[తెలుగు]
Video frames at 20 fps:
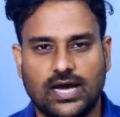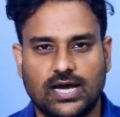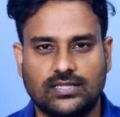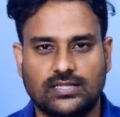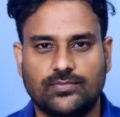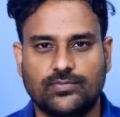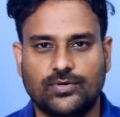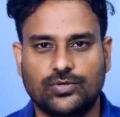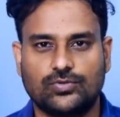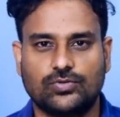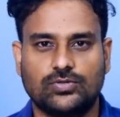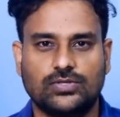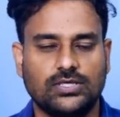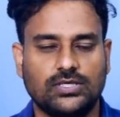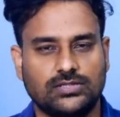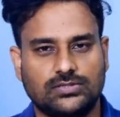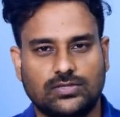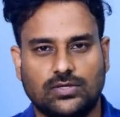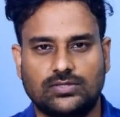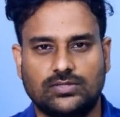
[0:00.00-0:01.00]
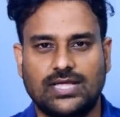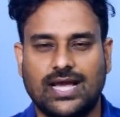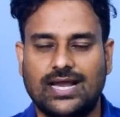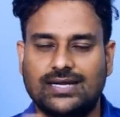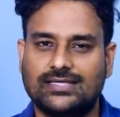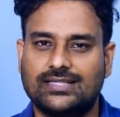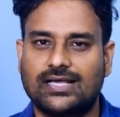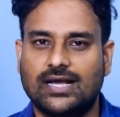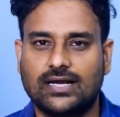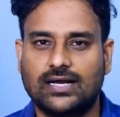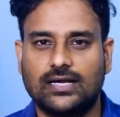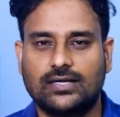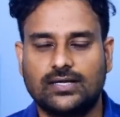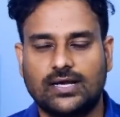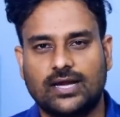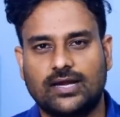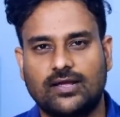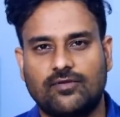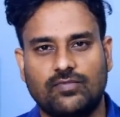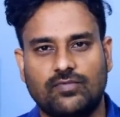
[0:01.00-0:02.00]
అర్థమవుతుంది సో దానికి
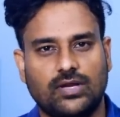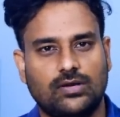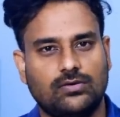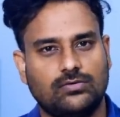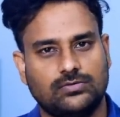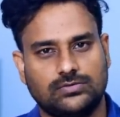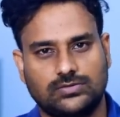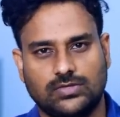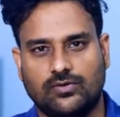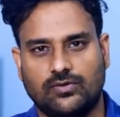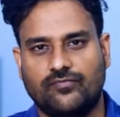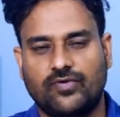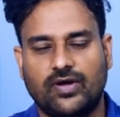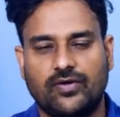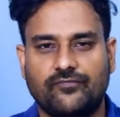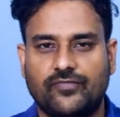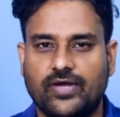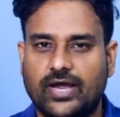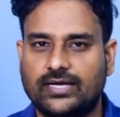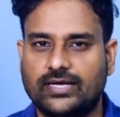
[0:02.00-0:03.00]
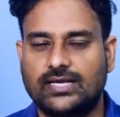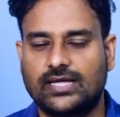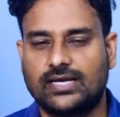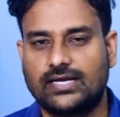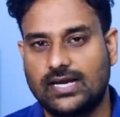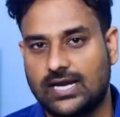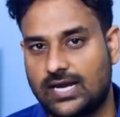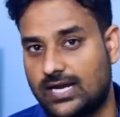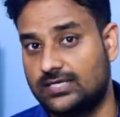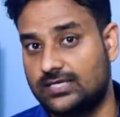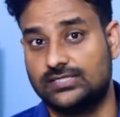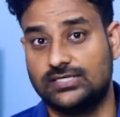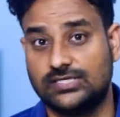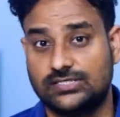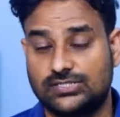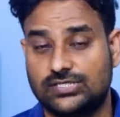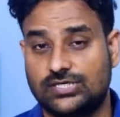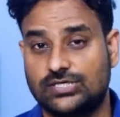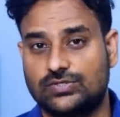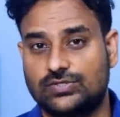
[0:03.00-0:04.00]
తగ్గట్టుగానే వీళ్ళు సో ఫామ్ ఫ్యాక్టర్ని
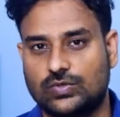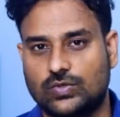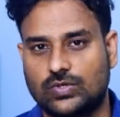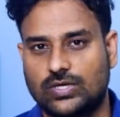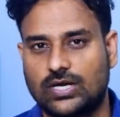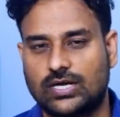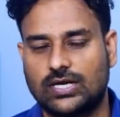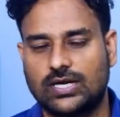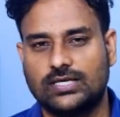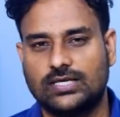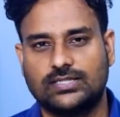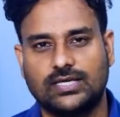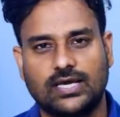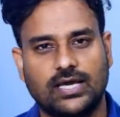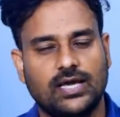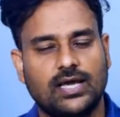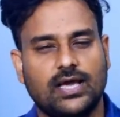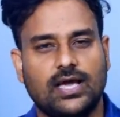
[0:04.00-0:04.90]
అడ్జస్ట్ చేసుకున్నట్లయితే